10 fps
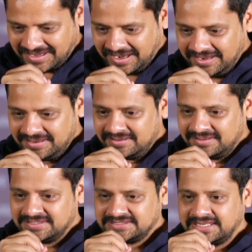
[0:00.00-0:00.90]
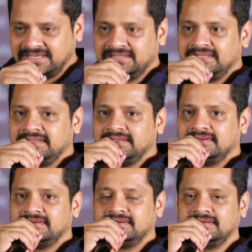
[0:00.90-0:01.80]
అండ్ సెకండ్ థింగ్
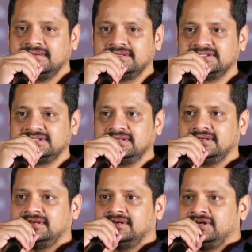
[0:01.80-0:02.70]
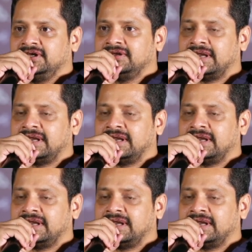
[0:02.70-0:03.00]
నేను